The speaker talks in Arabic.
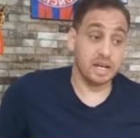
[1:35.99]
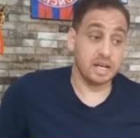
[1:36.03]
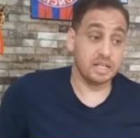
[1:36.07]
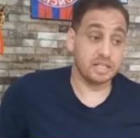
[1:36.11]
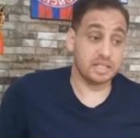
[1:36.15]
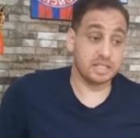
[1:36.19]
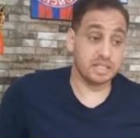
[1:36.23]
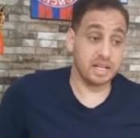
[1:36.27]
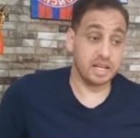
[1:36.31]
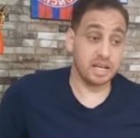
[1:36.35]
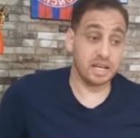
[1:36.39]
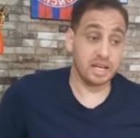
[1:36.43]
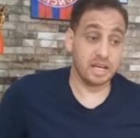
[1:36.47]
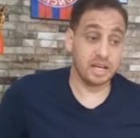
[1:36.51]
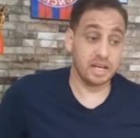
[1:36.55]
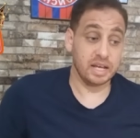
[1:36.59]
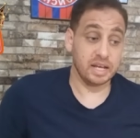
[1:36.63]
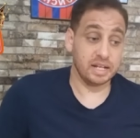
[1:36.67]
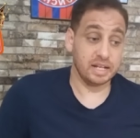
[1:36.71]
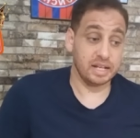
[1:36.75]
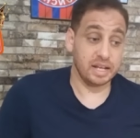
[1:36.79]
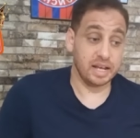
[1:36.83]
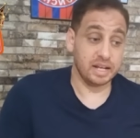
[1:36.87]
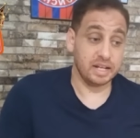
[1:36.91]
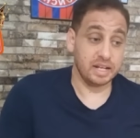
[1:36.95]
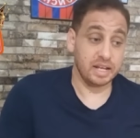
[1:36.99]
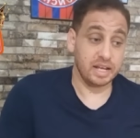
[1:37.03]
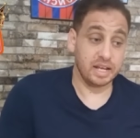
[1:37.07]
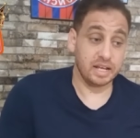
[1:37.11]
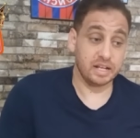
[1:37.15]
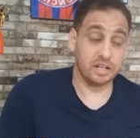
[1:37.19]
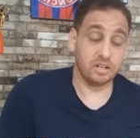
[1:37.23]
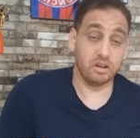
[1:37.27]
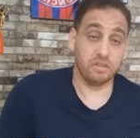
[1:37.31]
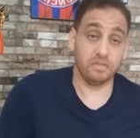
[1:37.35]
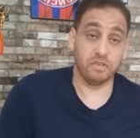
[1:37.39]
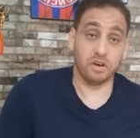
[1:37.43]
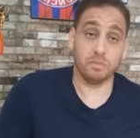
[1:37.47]
سنه لهنا
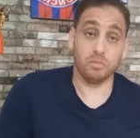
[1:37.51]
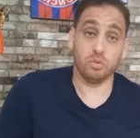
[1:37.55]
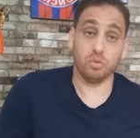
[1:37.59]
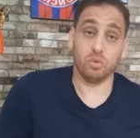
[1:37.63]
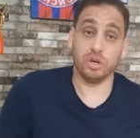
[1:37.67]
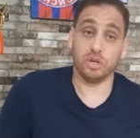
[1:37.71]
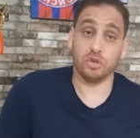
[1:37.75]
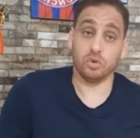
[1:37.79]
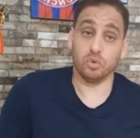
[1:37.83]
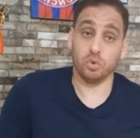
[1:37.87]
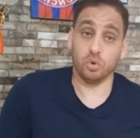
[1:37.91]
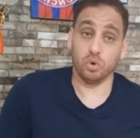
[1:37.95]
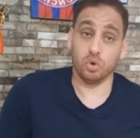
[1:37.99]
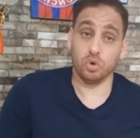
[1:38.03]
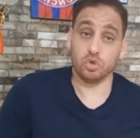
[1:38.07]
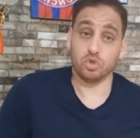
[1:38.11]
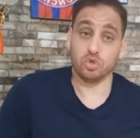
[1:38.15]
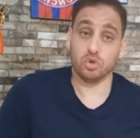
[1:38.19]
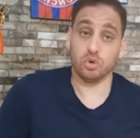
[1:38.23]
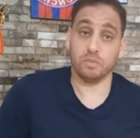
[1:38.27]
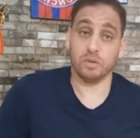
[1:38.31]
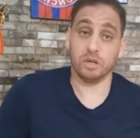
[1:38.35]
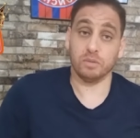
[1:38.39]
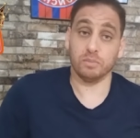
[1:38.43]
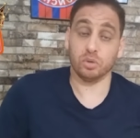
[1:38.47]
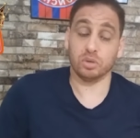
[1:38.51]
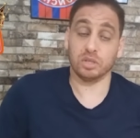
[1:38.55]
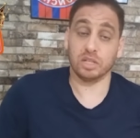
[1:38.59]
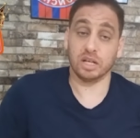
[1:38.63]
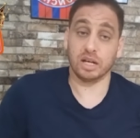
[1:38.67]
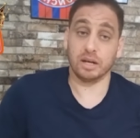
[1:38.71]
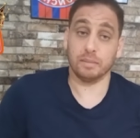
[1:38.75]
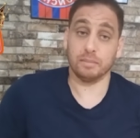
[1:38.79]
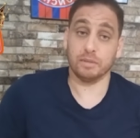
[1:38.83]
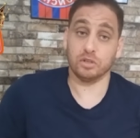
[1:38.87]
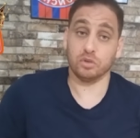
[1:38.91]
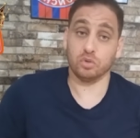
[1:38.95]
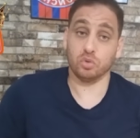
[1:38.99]
نفهموا انه هجوم
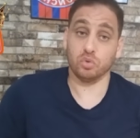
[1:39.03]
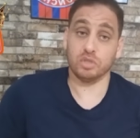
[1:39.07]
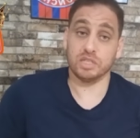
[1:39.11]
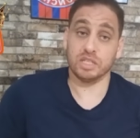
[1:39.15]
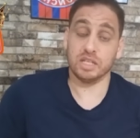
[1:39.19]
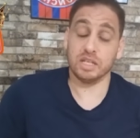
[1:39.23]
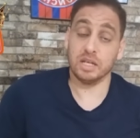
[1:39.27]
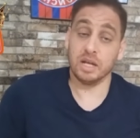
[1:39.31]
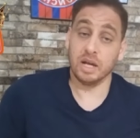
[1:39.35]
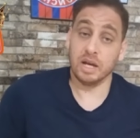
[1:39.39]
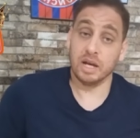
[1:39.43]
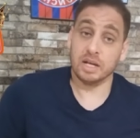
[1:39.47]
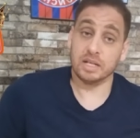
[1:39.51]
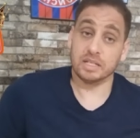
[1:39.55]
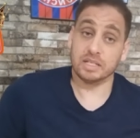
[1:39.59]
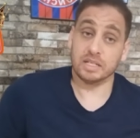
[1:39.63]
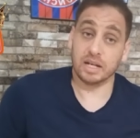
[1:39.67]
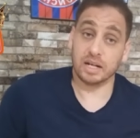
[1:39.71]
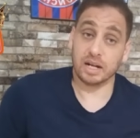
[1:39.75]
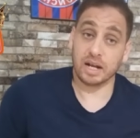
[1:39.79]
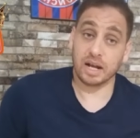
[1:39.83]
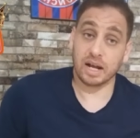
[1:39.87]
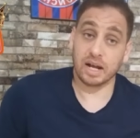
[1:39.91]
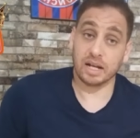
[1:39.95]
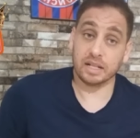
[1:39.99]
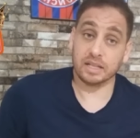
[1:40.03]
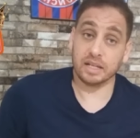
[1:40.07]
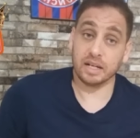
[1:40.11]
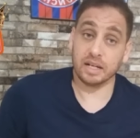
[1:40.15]
المنتخب التونسي صراحه